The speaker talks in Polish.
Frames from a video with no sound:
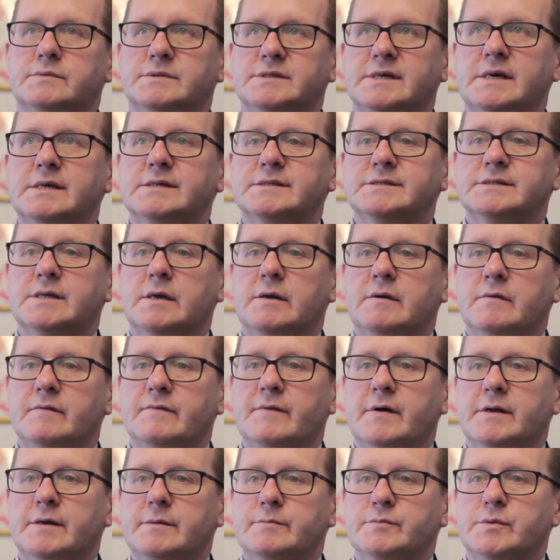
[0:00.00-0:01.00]

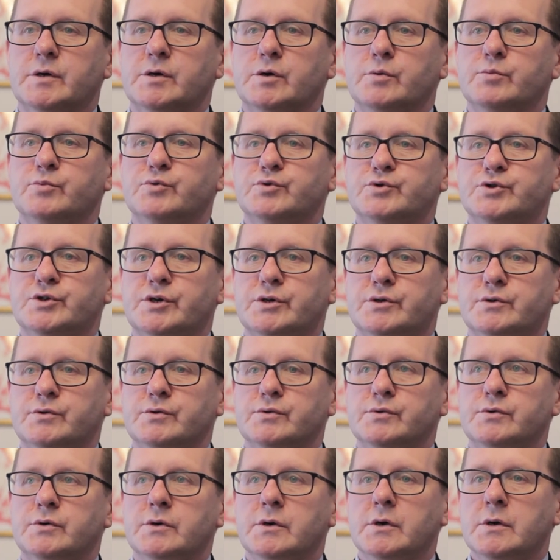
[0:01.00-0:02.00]
zainstalowaniem tego
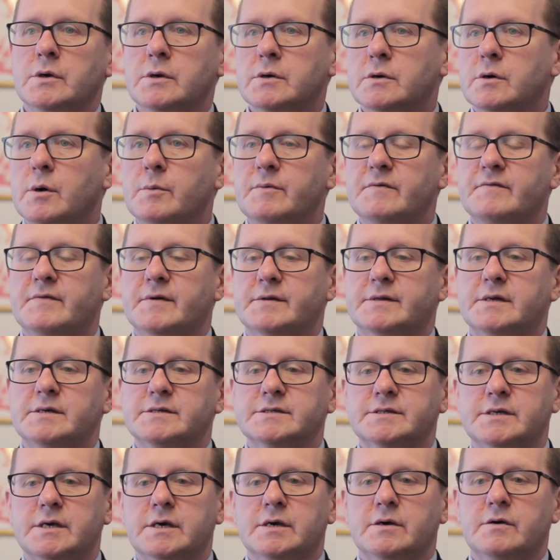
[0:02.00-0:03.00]
budżetu
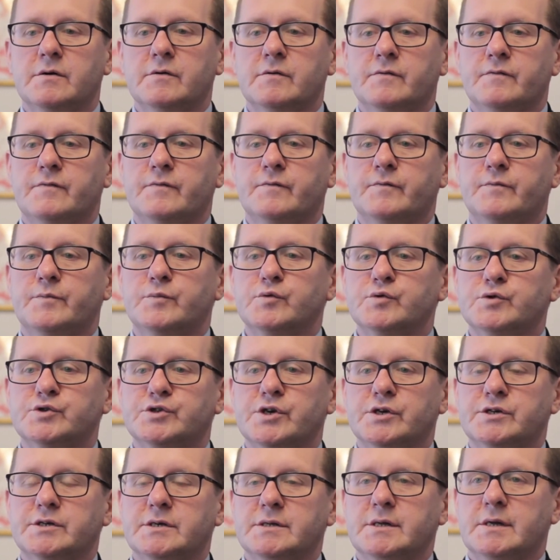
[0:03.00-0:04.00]
obywatelskiego w
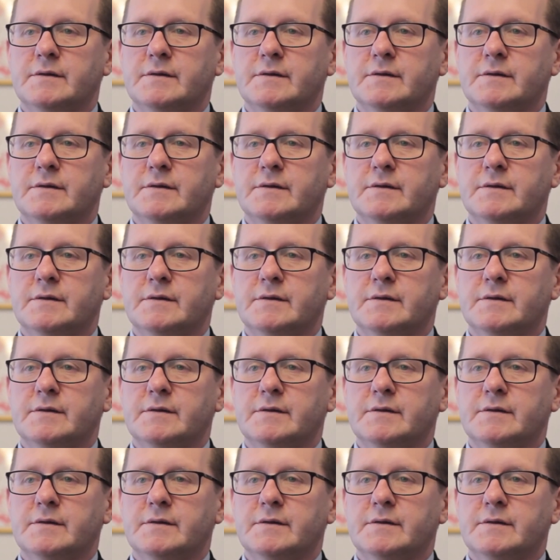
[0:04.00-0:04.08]
budżecie